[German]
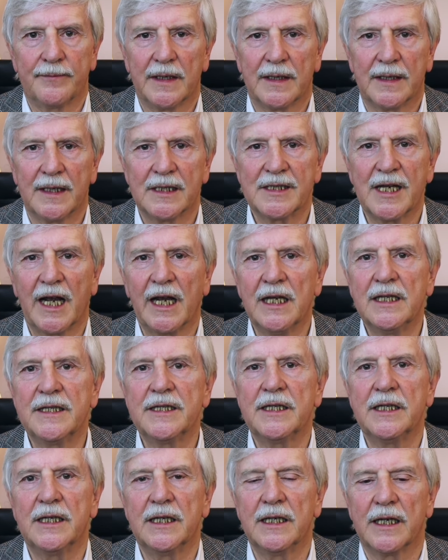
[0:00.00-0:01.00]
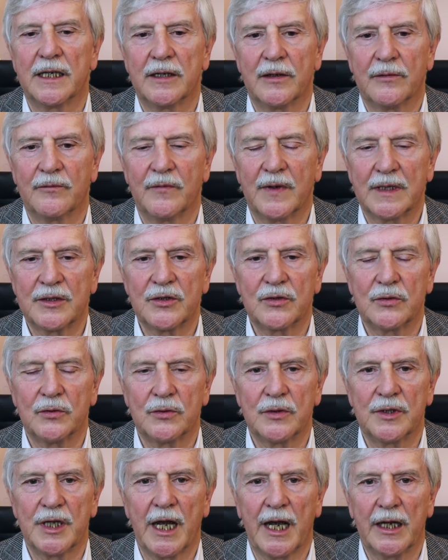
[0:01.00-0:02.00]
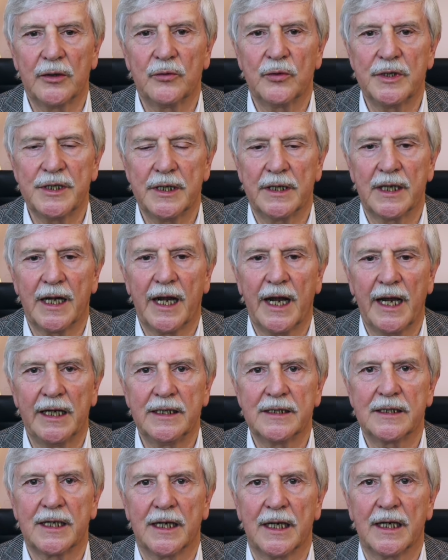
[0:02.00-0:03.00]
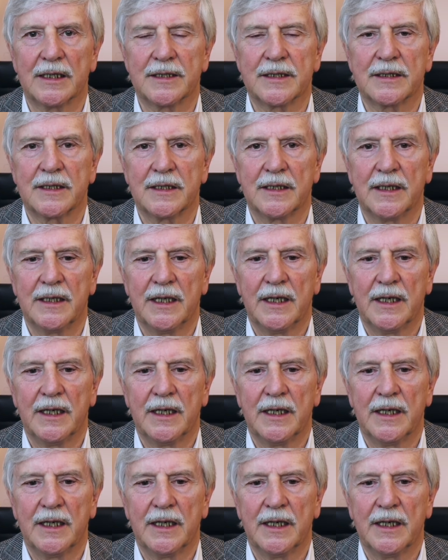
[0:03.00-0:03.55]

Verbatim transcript: Das Einzige, was du dadurch erreicht hast,